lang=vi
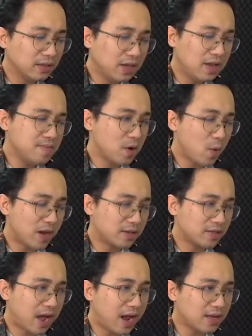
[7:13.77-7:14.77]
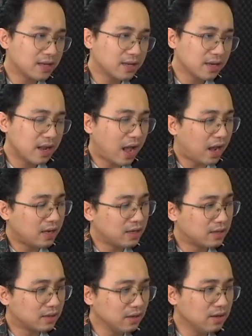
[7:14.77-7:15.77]
Khi mà quan sát,
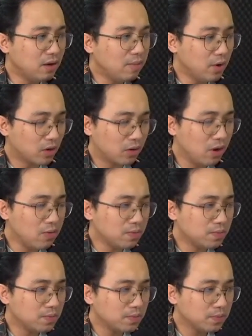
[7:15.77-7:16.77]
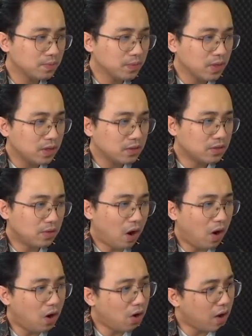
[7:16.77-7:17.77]
anh đứng đó một lúc. Sau
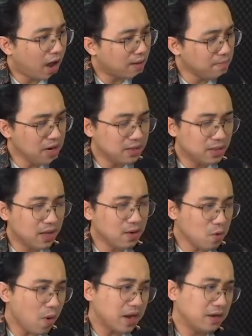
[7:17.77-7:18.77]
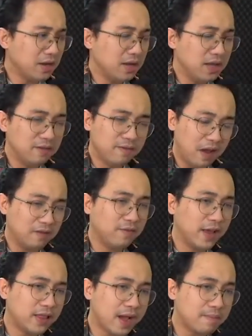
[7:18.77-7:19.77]
đó hắn bình tĩnh quay người đi về
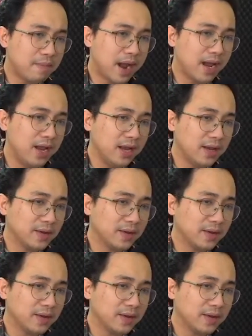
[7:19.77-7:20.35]
phía thang máy.